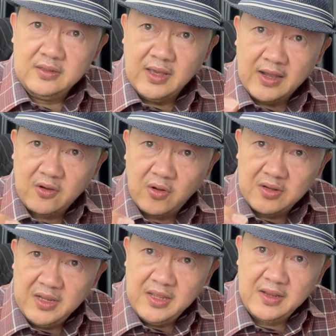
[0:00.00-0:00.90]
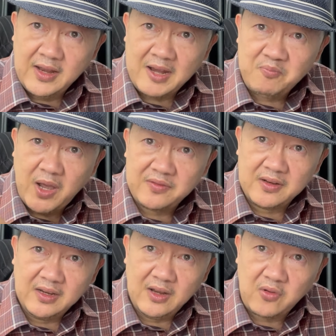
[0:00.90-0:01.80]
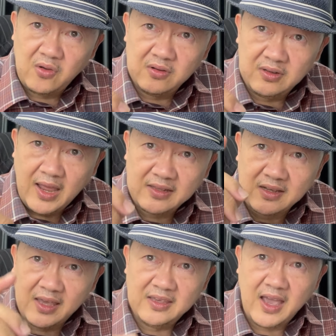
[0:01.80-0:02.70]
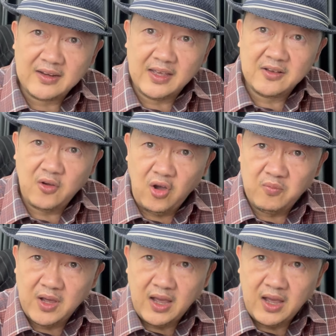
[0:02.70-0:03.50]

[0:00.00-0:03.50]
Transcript: อย่างกรณีร้านปลาสลิดแล้วก็ร้านไก่ย่างหนังกรอบ